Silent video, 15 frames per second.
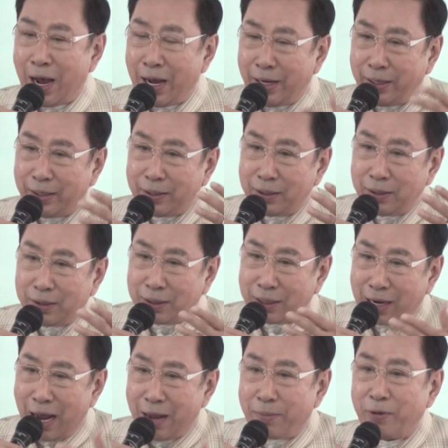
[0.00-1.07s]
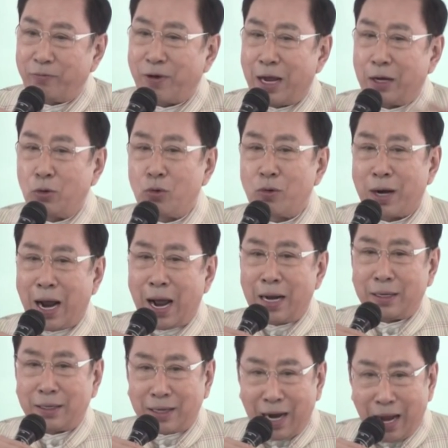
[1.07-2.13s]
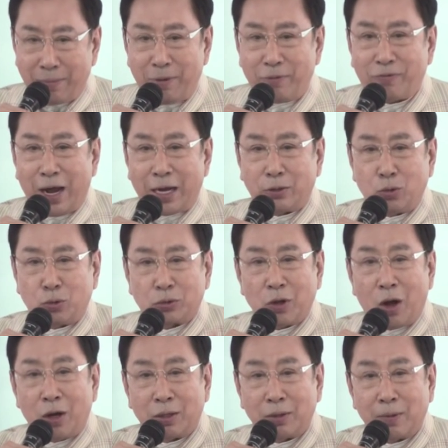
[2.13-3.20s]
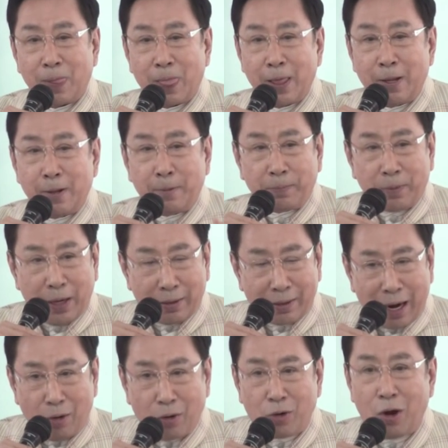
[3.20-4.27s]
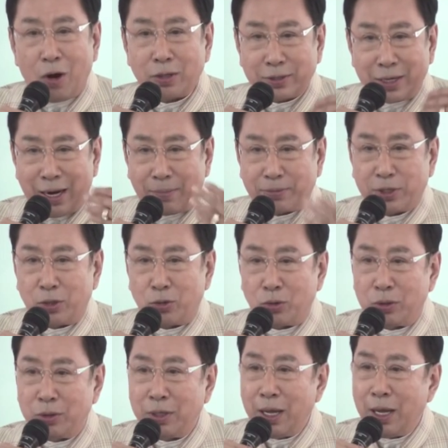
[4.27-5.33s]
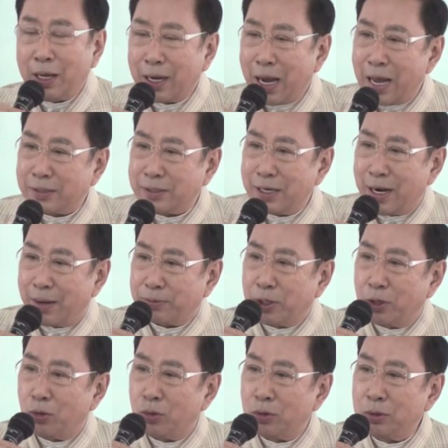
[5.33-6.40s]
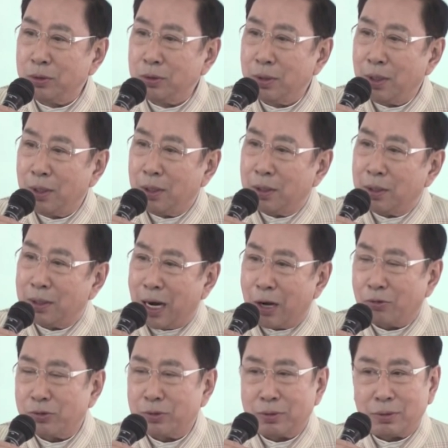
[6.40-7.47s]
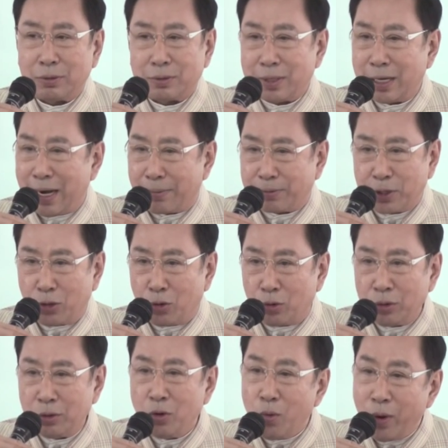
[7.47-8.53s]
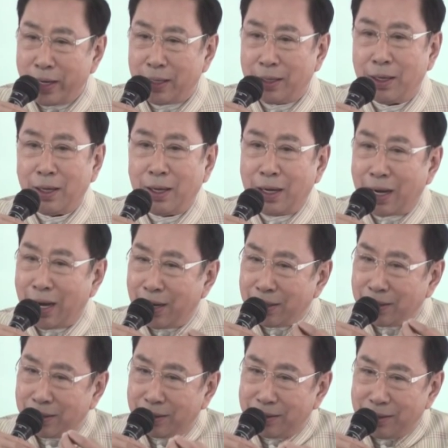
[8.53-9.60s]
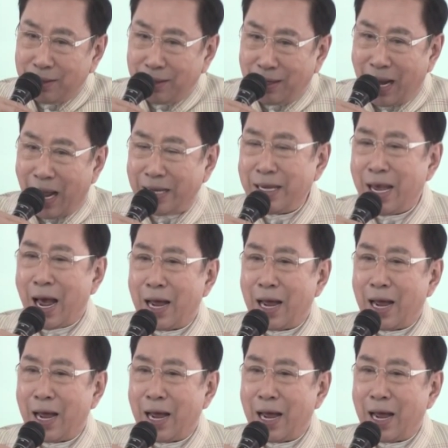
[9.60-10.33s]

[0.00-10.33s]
ฝ่ายใครเป็นฝ่ายรุกรานใครเป็นฝ่ายถูกต้องเราก็สนับสนุนการสนับสนุนเราสนับสนุนด้วยหลายอ